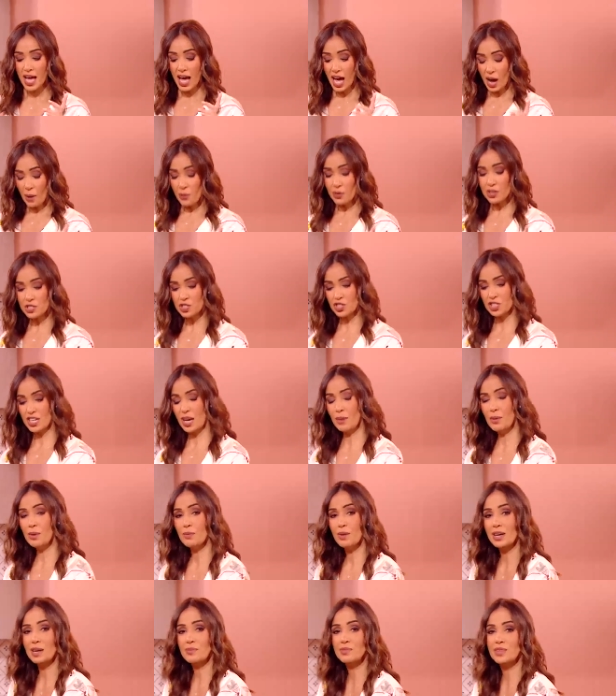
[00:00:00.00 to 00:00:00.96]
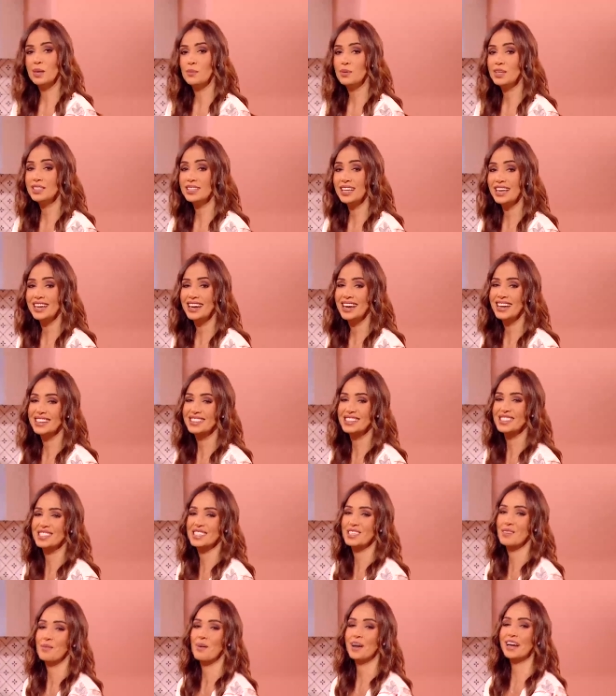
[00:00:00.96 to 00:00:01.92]
اول شيء قبل ما نبدا بتقلايه
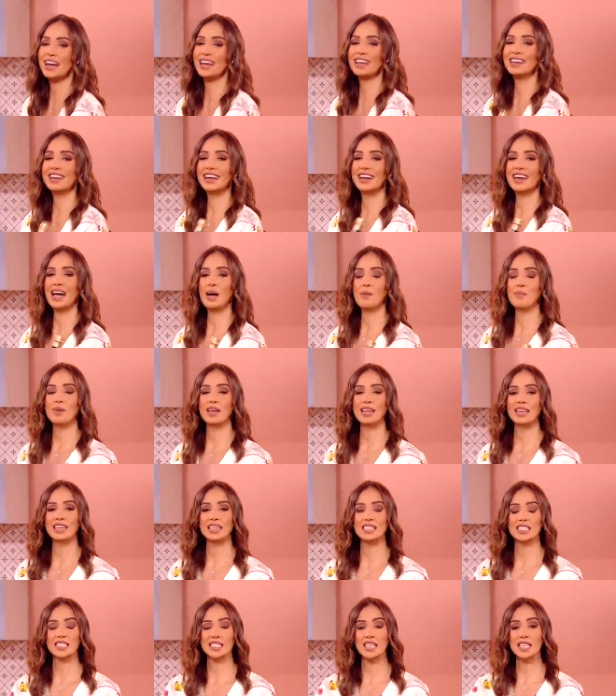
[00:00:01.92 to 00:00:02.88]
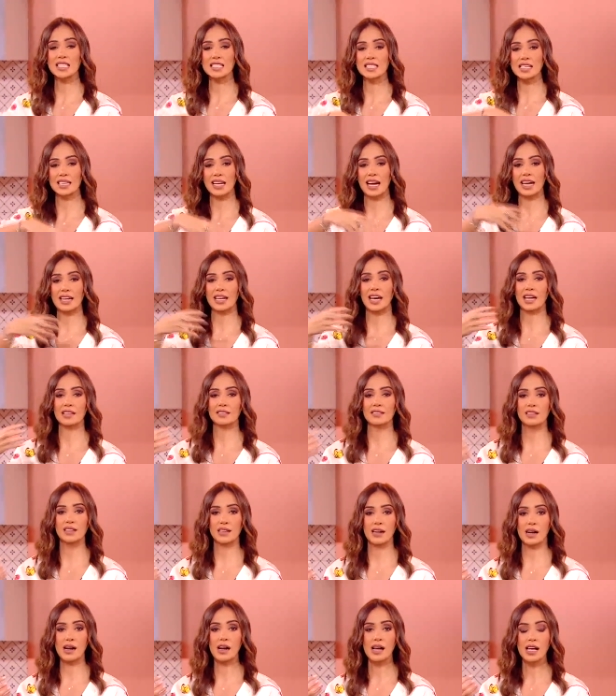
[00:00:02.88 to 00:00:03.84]
السمك خلينا نعمل الصلصه اللي
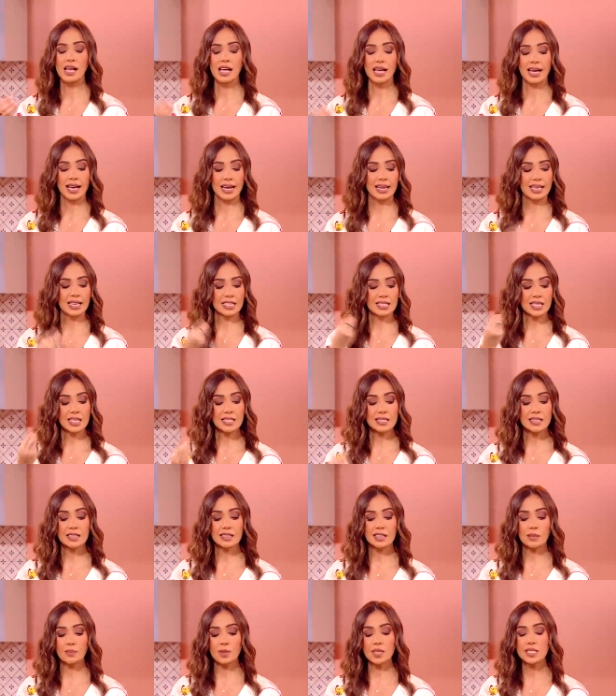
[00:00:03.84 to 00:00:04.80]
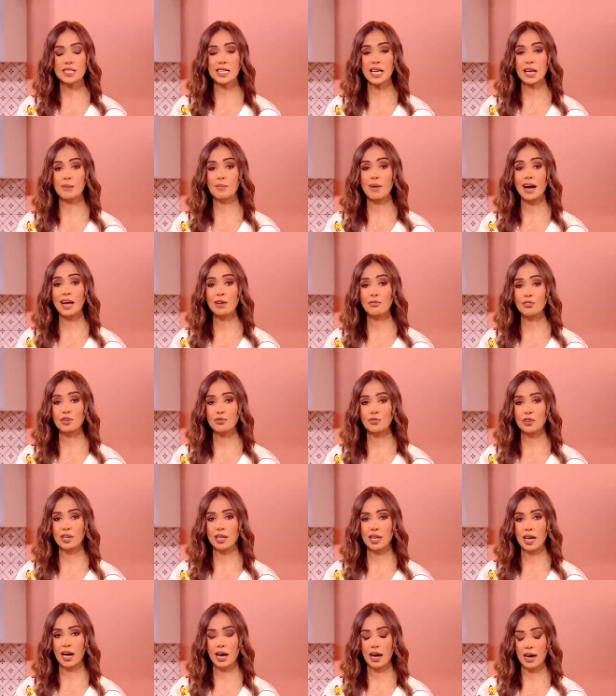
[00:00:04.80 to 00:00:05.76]
حنحضرها اللي هي صلصه البصل مع
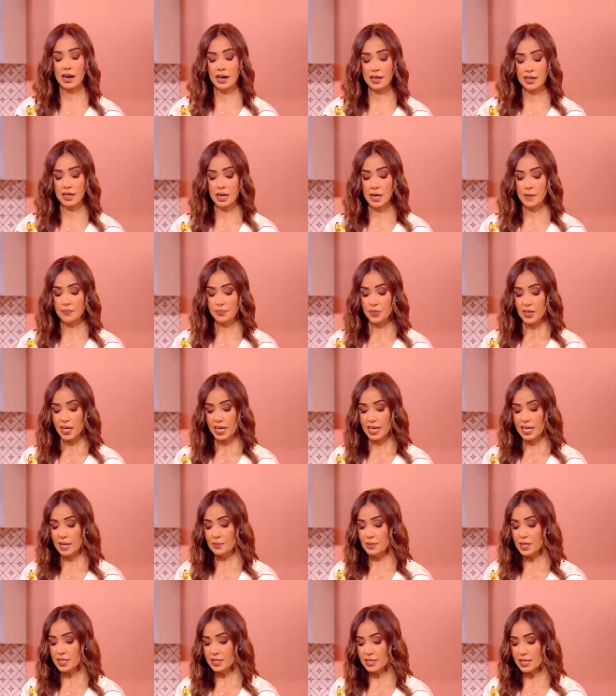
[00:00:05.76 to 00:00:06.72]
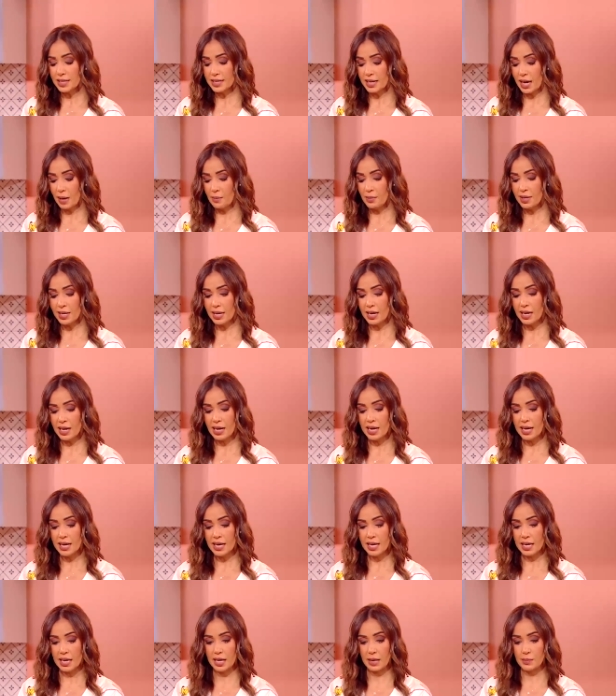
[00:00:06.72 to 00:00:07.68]
الفلفل الحار اللي بنقدر نعملها
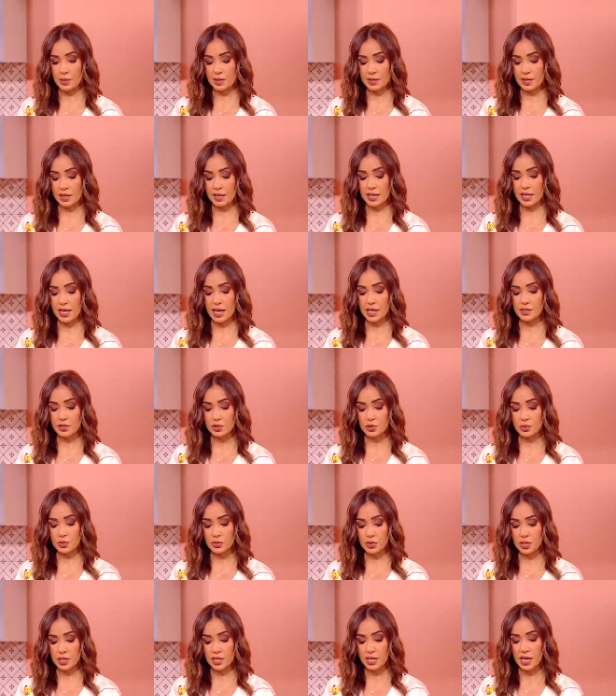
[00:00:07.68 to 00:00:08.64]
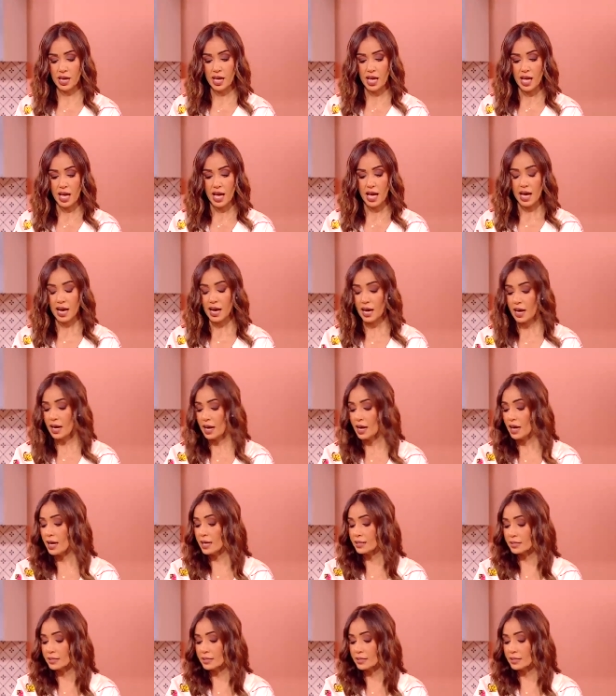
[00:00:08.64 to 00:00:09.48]
آه، بطريقه تكون آه،